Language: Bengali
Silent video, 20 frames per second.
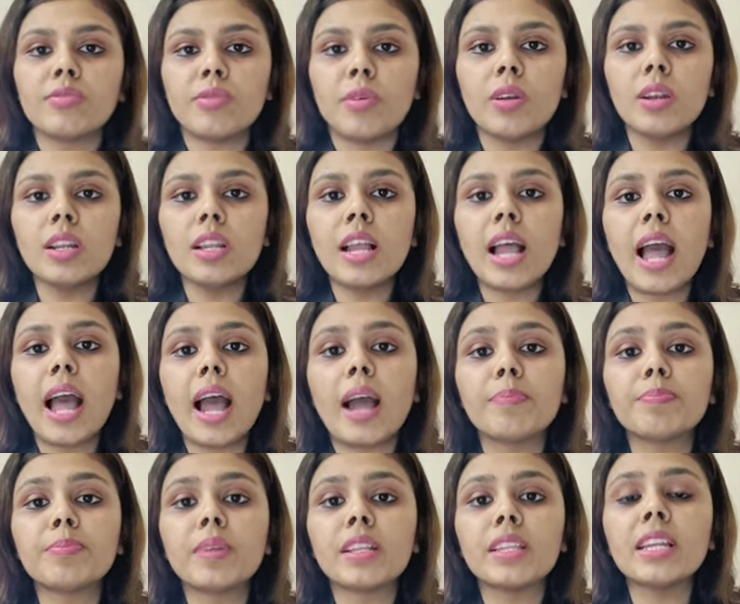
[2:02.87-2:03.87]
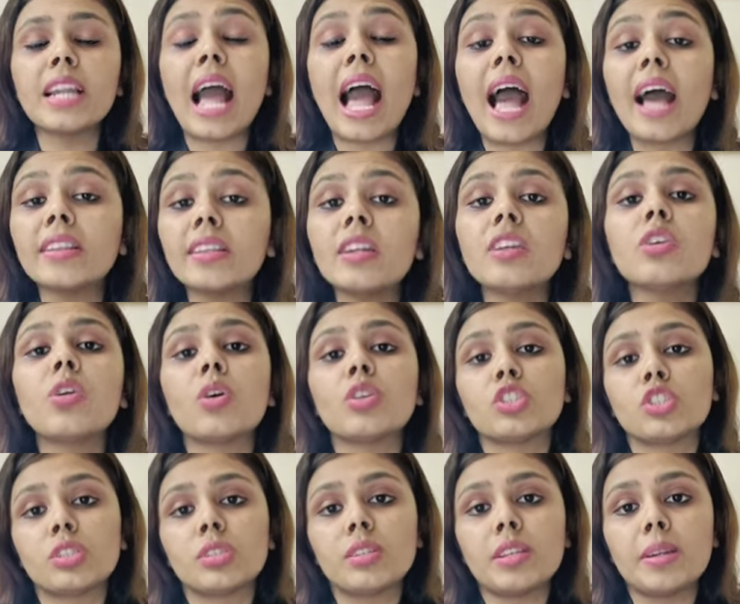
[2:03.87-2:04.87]
অফ অল আপনাদের আদার
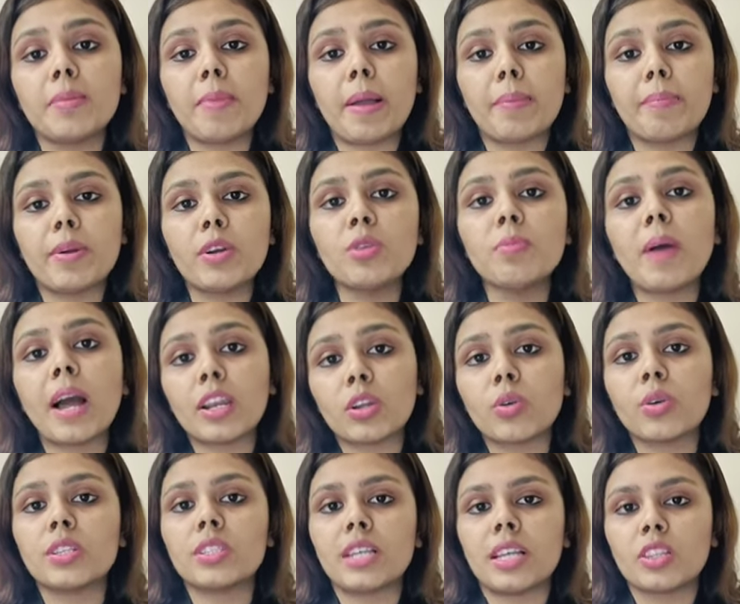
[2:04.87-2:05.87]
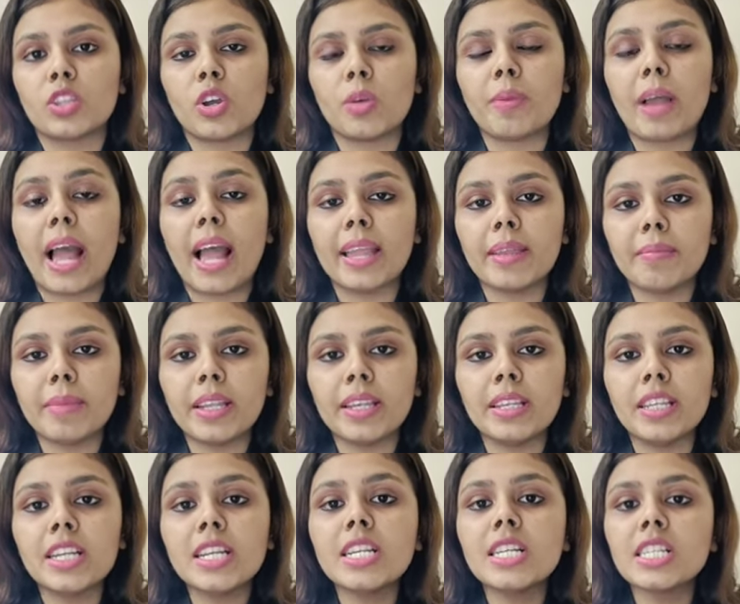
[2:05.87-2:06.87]
লসের ব্যাপারও ভালো করে জানতে হবে আই মিন
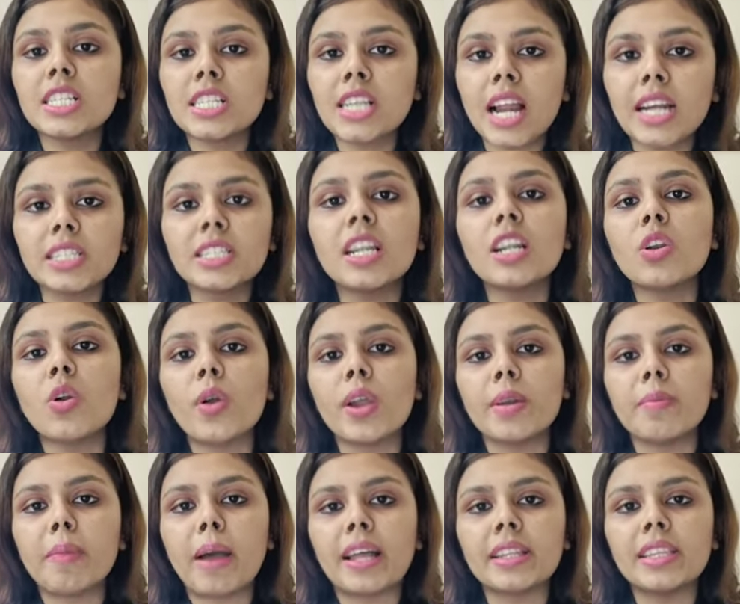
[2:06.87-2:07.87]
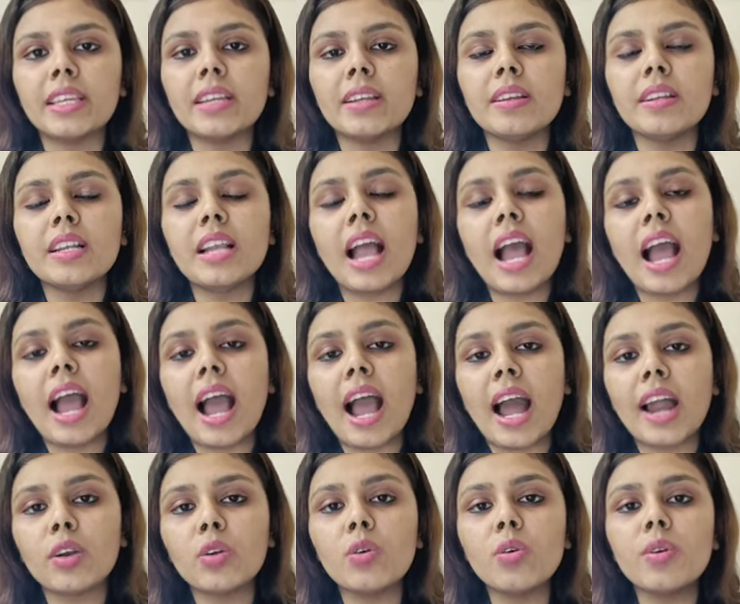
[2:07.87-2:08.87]
সাতটা লয়ের বাদে
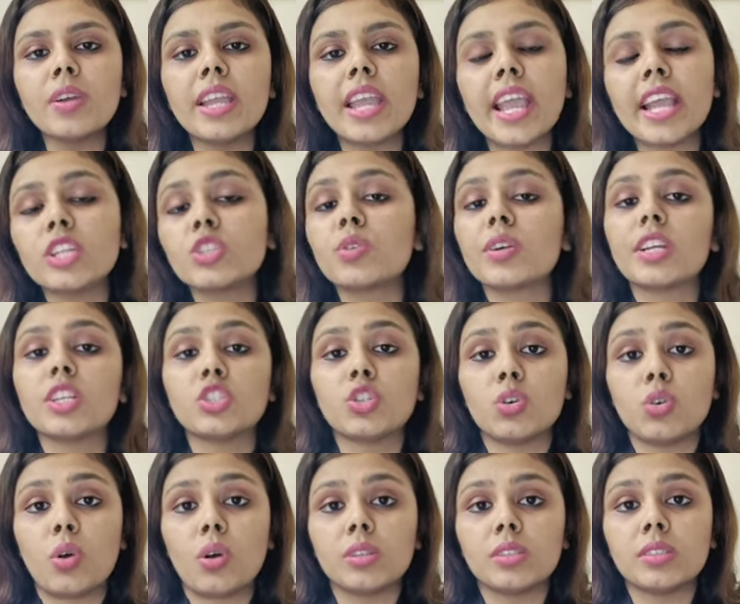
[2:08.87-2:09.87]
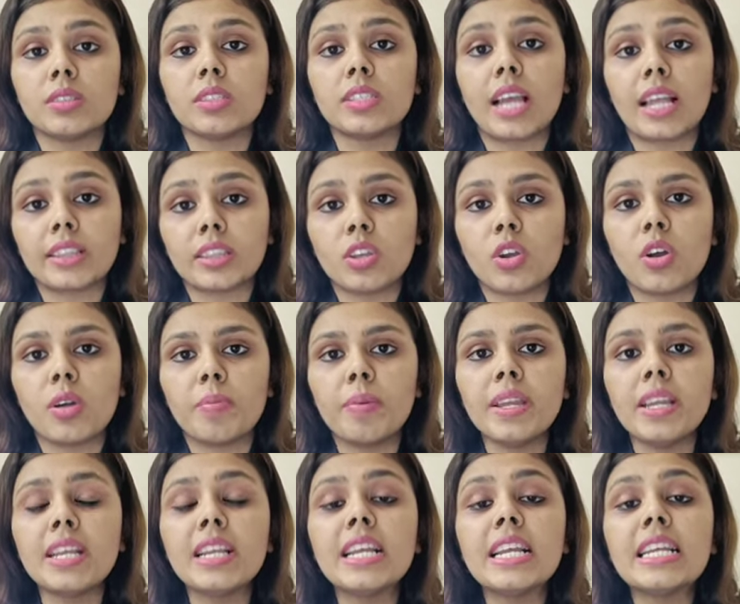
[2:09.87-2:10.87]
আরও এক্সট্রা কিছু লস জানতে হবে
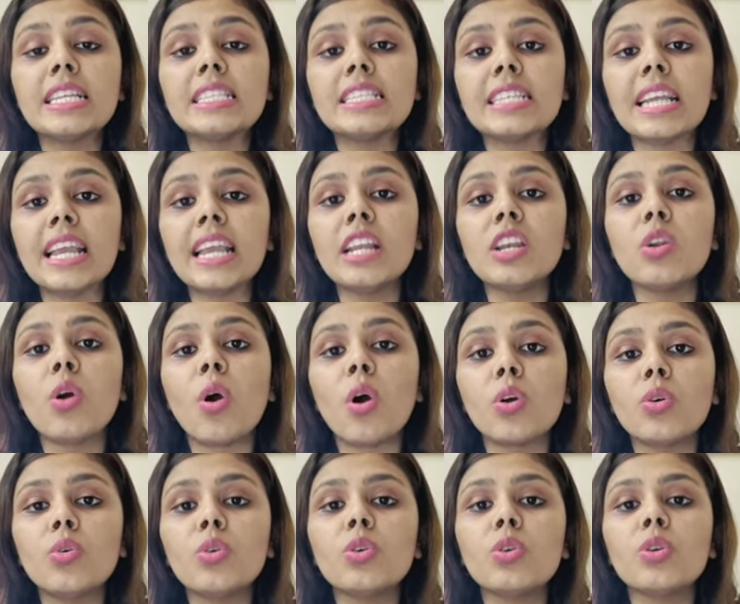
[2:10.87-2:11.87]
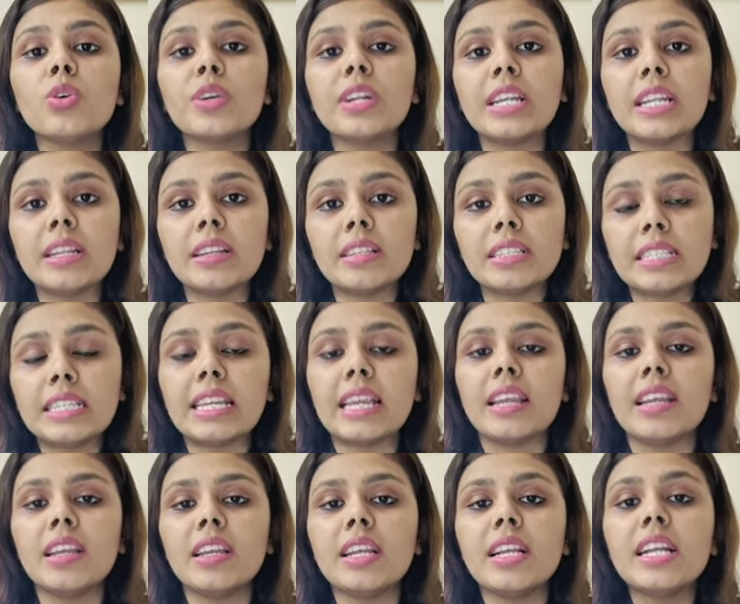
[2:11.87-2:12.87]
যেই লগুলো
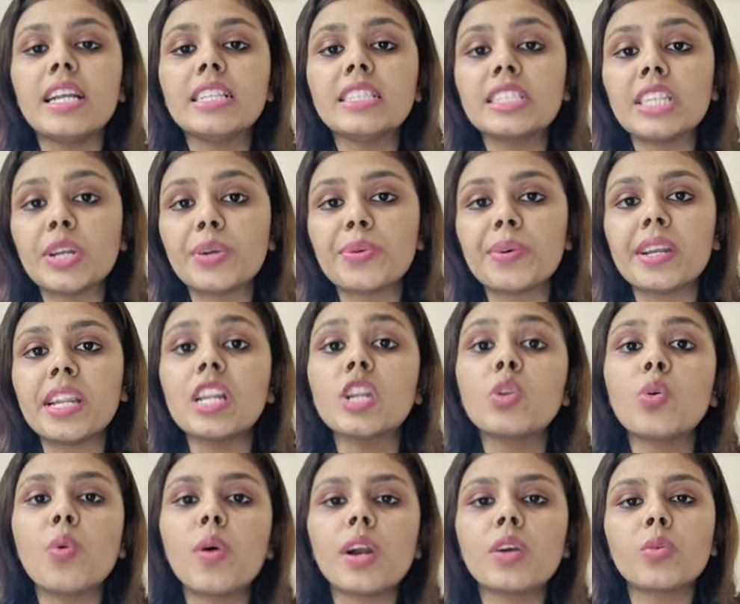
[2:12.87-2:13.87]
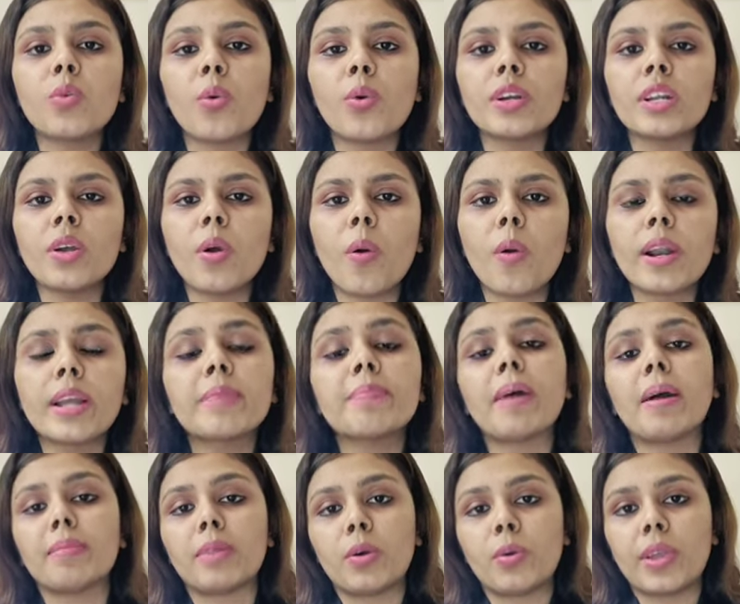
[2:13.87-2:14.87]
নিয়ে জেনারেলি লোয়ার কোর্টে অনেক
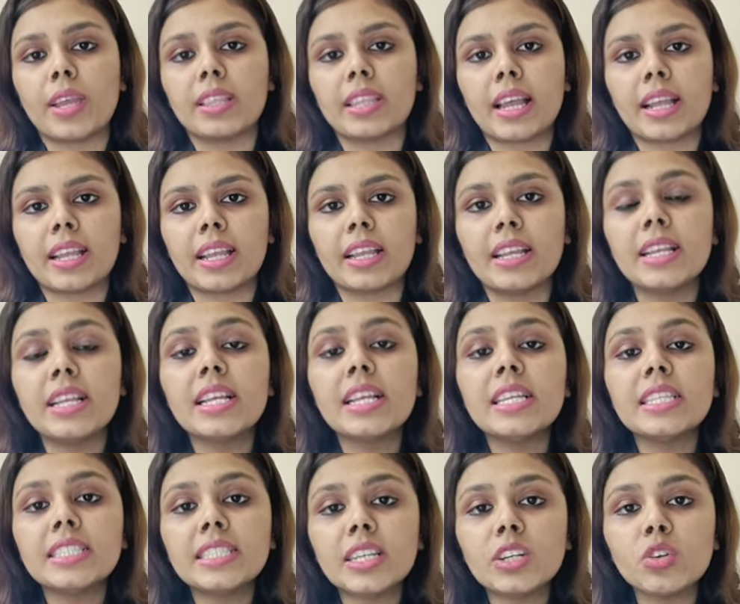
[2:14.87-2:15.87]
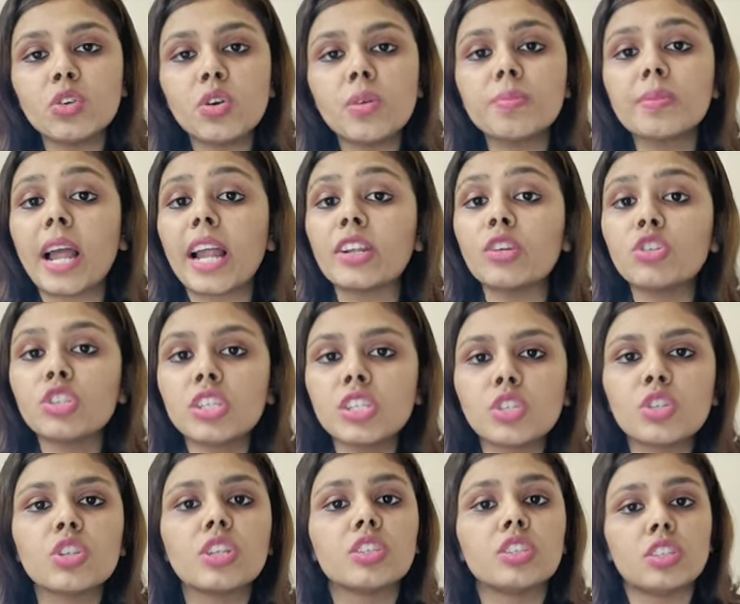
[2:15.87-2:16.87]
মামলা হয়ে থাকে যেরকম নারী ও
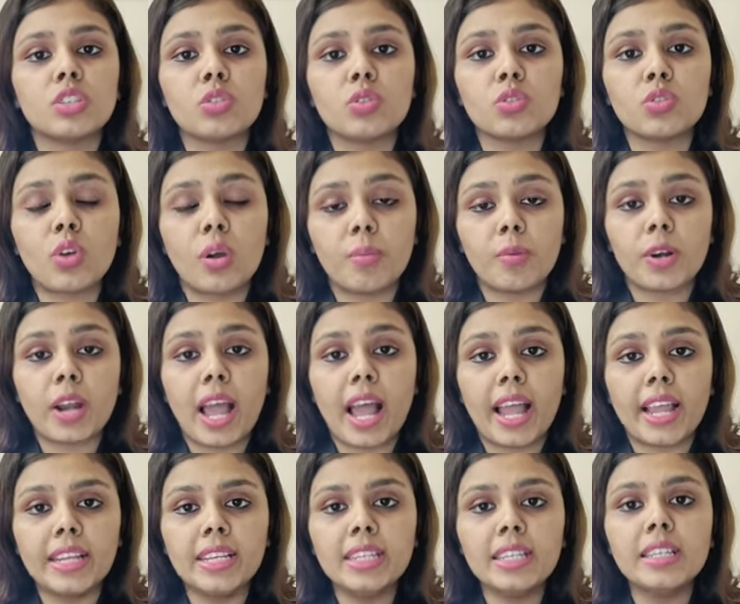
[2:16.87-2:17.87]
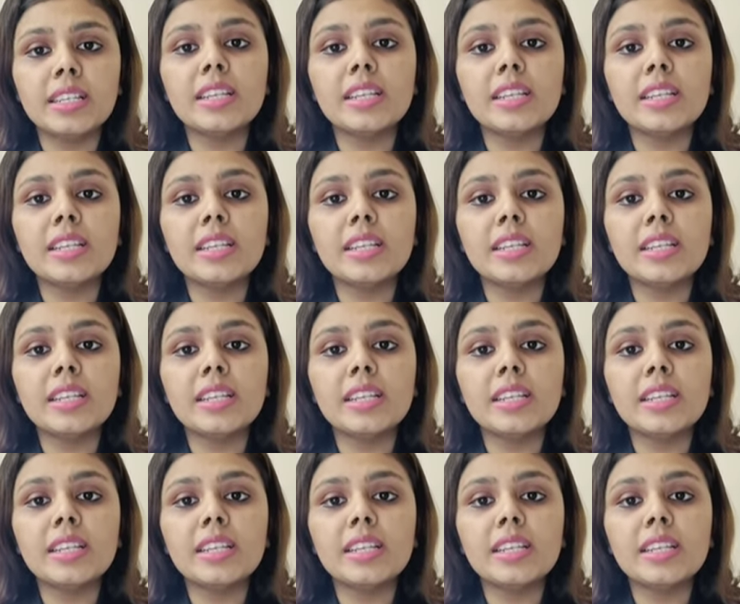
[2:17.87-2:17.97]
শিশু নির্যাতন দমন আইন